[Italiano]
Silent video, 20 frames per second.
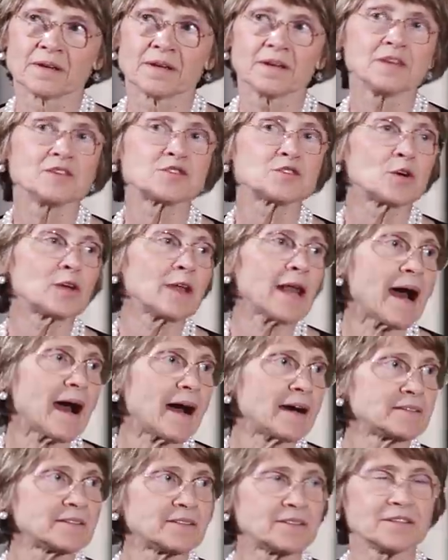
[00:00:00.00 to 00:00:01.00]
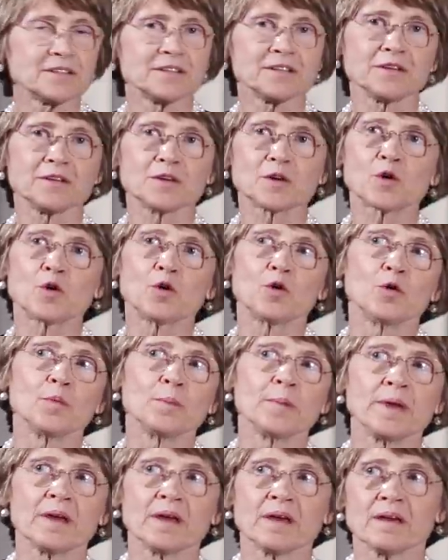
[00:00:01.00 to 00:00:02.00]
isolati
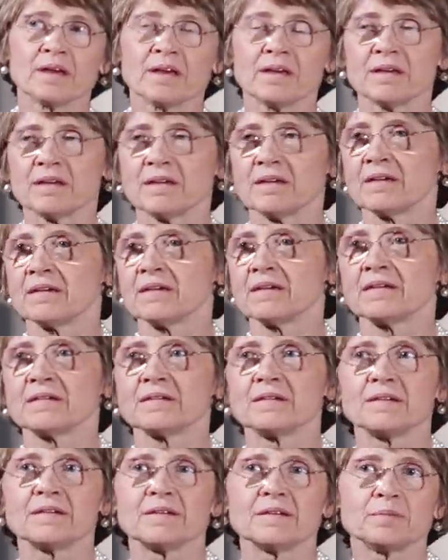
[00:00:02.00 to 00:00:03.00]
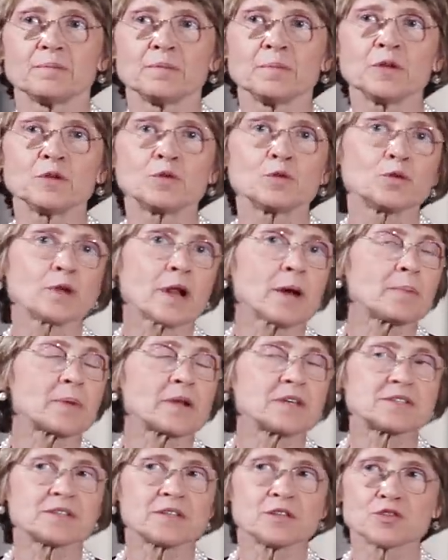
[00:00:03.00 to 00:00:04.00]
come pittura
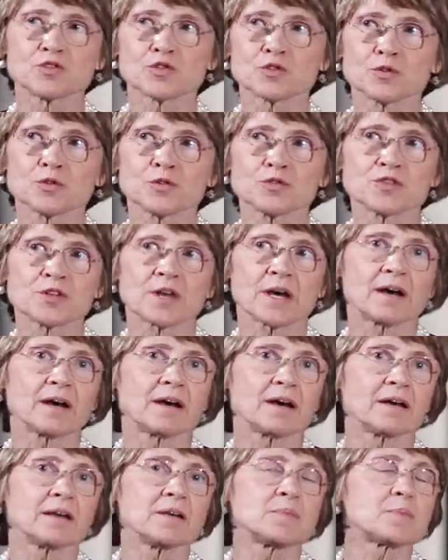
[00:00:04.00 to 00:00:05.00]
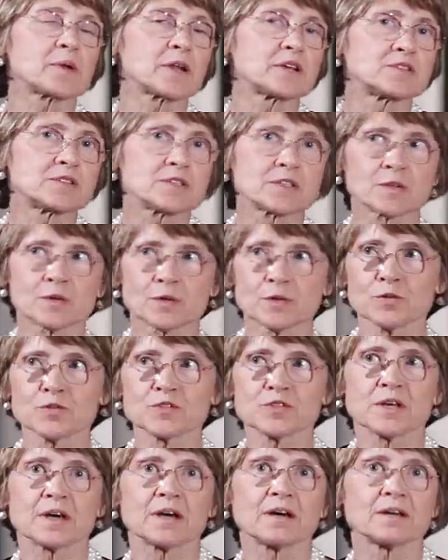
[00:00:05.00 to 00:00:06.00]
prestigiosa e
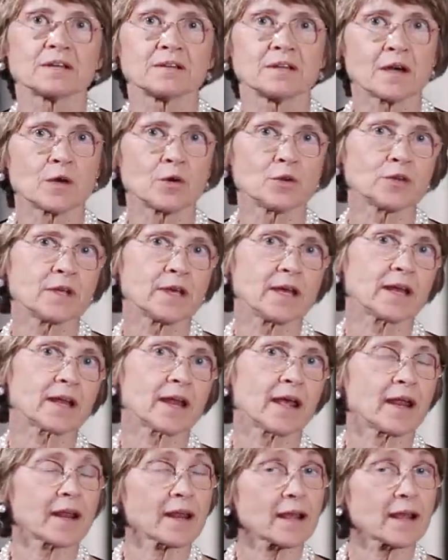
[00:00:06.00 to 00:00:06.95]
preziosa da godere. In